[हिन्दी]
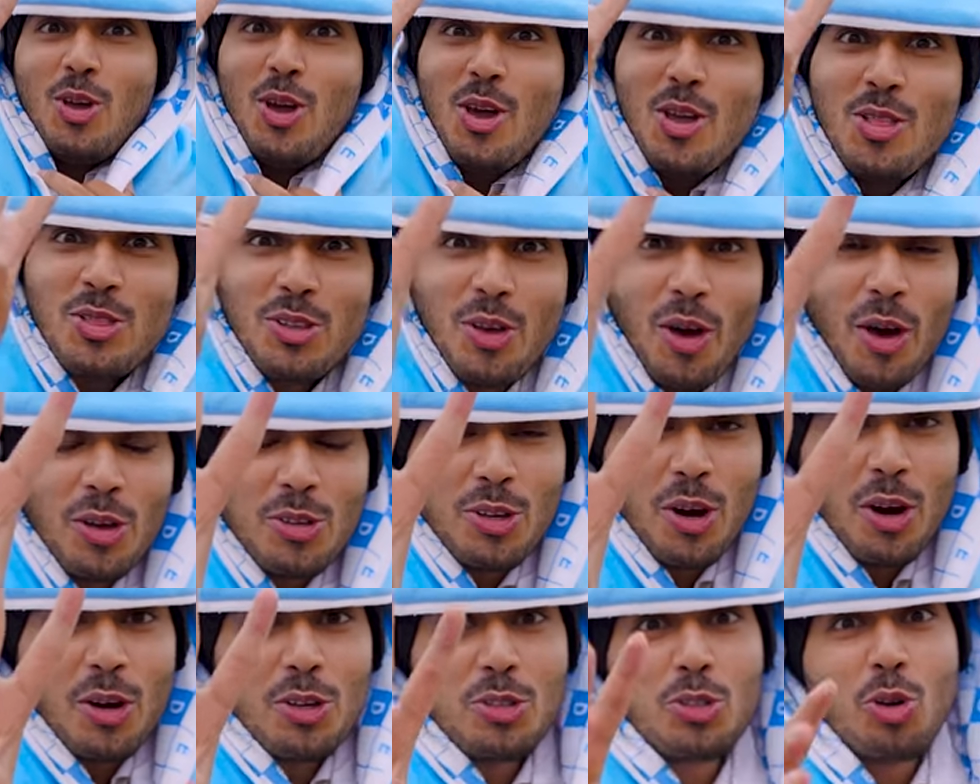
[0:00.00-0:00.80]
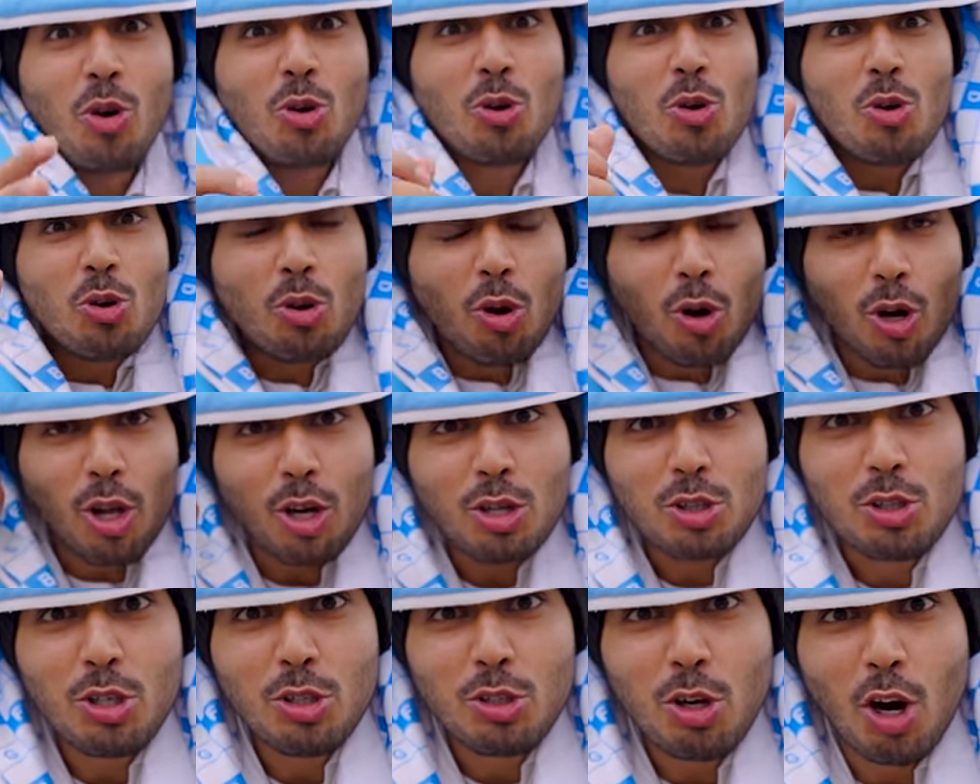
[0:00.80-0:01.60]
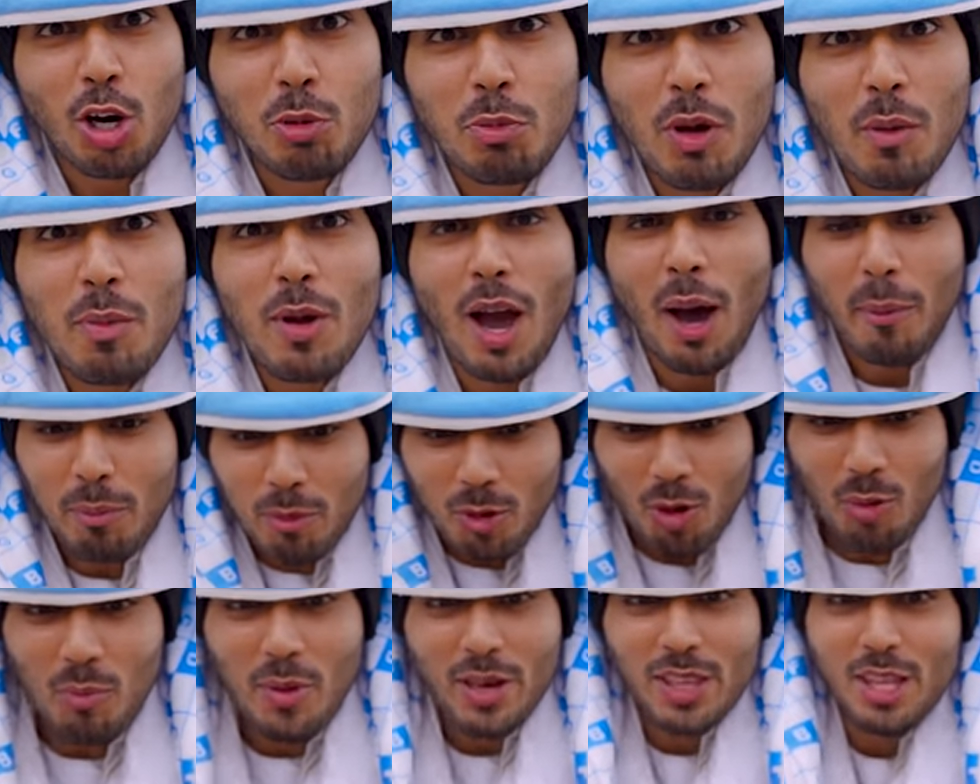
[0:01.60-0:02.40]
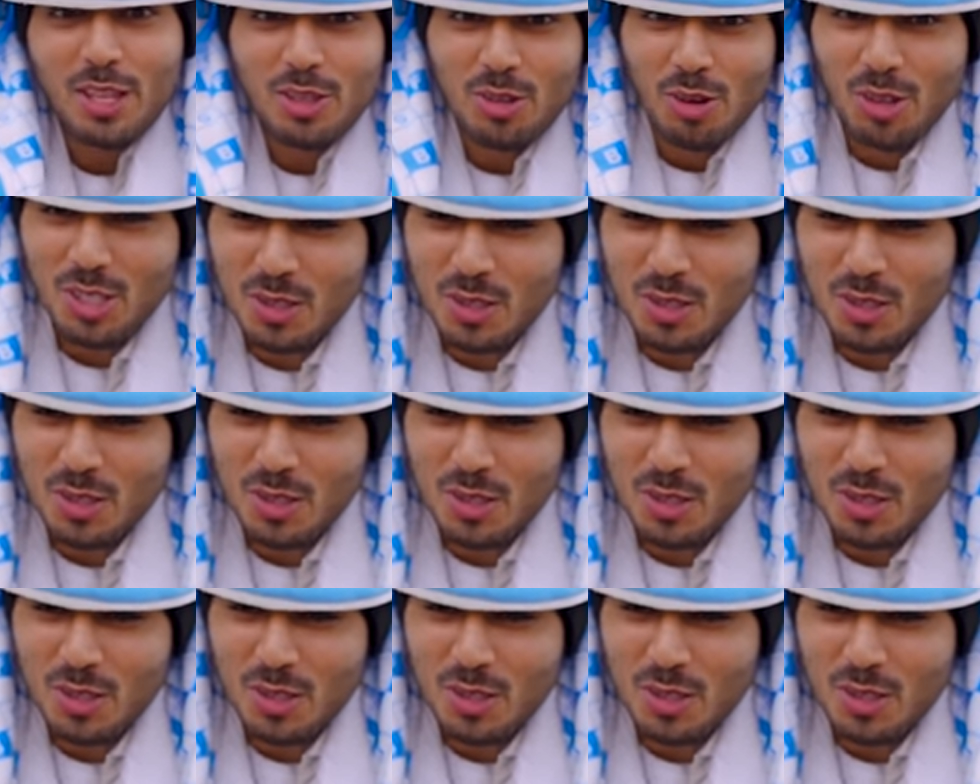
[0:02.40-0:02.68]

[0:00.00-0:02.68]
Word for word: तीन गैजेट्स जो कि कड़कती ठंड में भी आपको मेरे